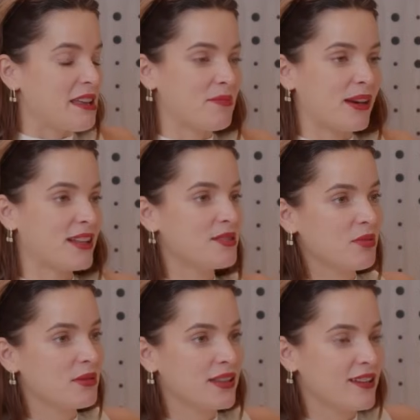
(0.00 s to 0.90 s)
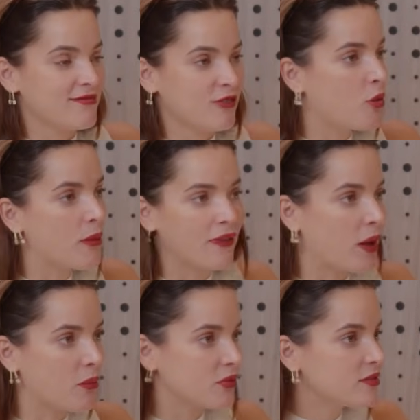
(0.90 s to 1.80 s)
en verdad simplemente nos
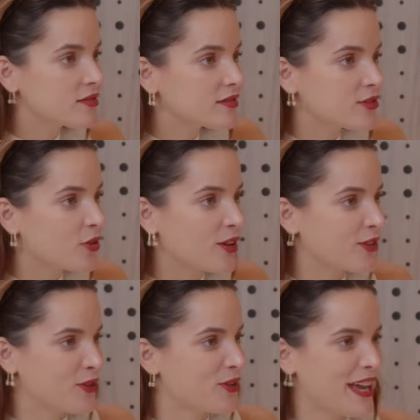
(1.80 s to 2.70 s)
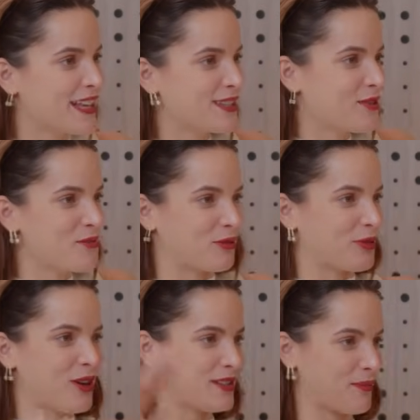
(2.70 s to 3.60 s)
mandamos. Yo, yo, creo que ese es como
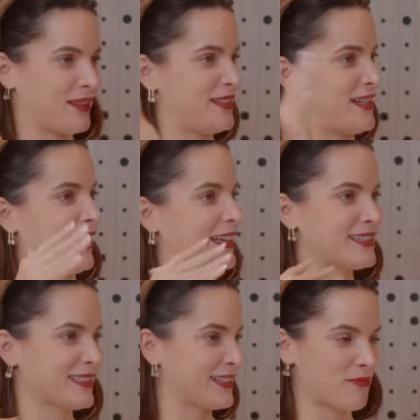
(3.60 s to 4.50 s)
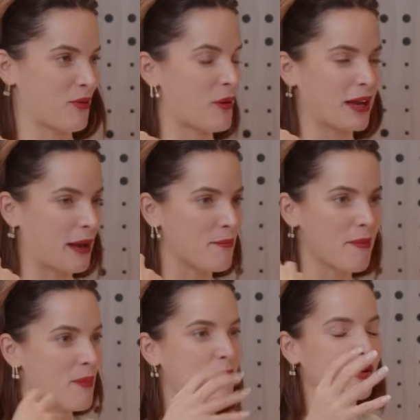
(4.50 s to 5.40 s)
uno de los aprendizajes tipo, que
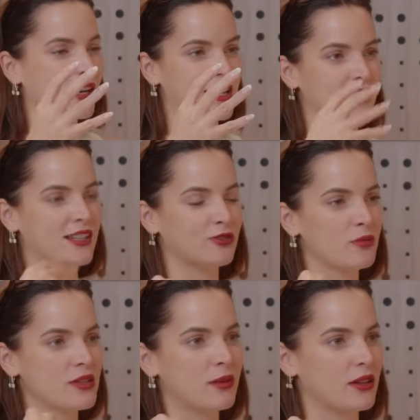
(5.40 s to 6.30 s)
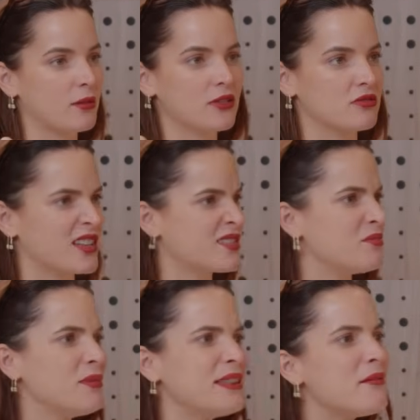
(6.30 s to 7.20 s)
más puedo rescatar de todos mis emprendimientos. O sea,
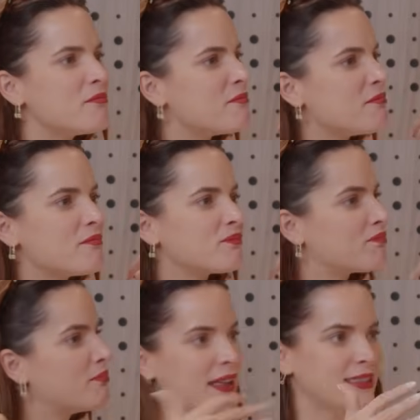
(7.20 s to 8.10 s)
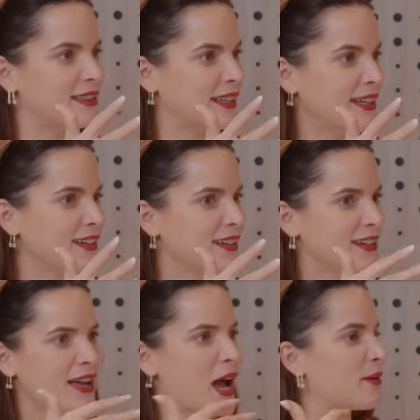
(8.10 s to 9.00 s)
simplemente mándate,
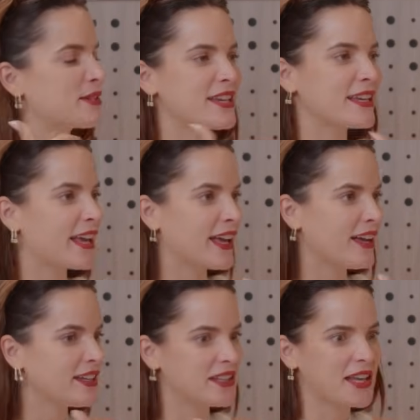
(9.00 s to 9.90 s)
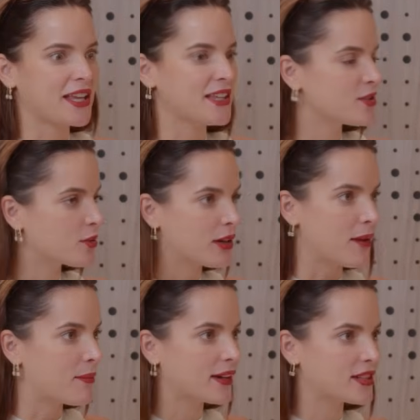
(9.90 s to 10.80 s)
a ver, chequea y de ahí sobre
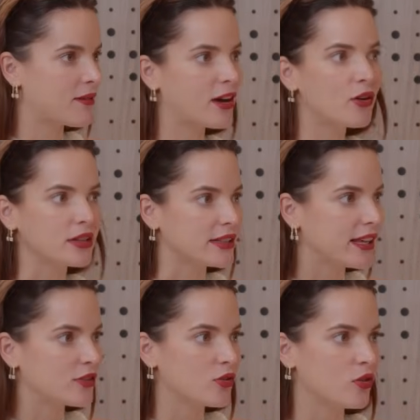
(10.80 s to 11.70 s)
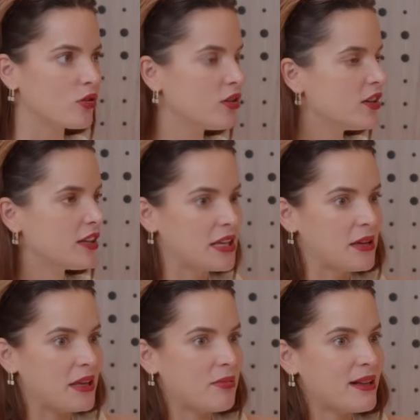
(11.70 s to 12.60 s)
la marcha vas corrigiendo
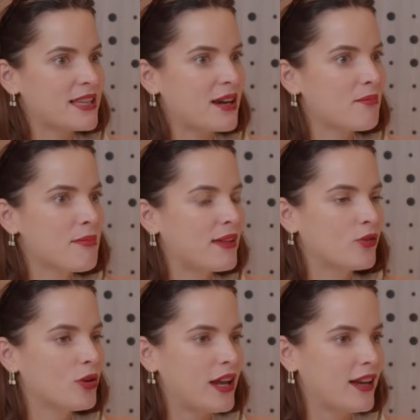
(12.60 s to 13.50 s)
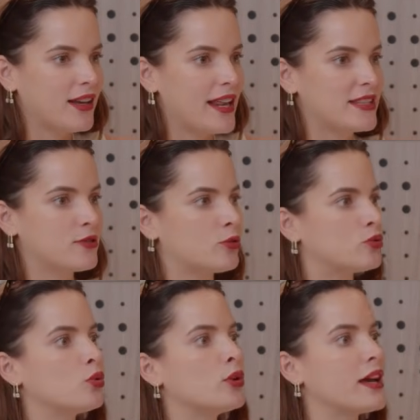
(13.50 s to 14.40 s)
y, vas armando la, la,
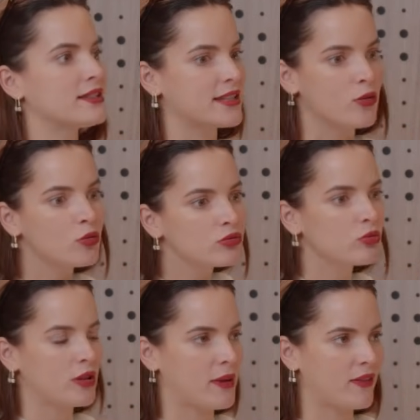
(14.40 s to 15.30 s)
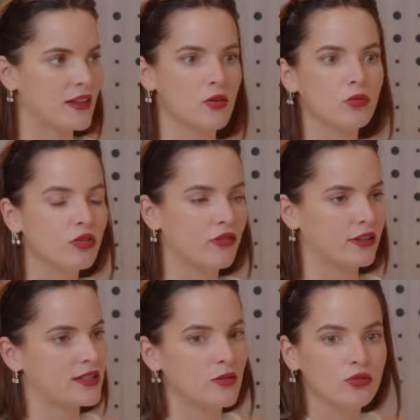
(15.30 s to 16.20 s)
estructura según tu demanda, según tu
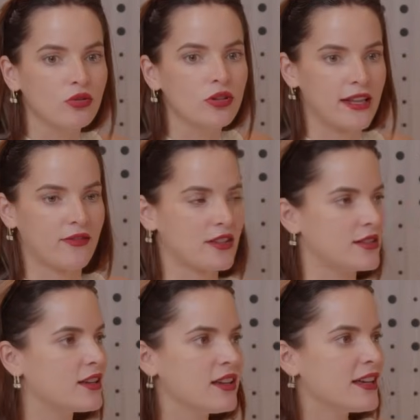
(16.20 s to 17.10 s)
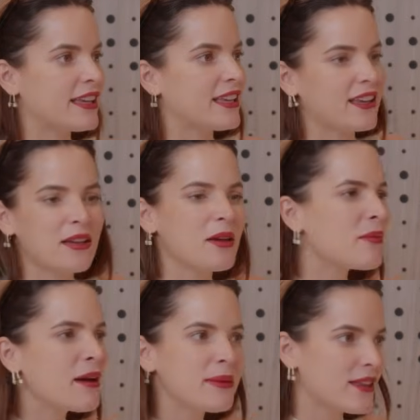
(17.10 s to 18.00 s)
oferta, según tus clientes y, y,
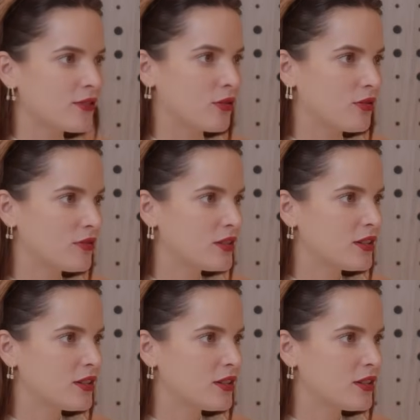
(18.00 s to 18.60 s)
vas viendo.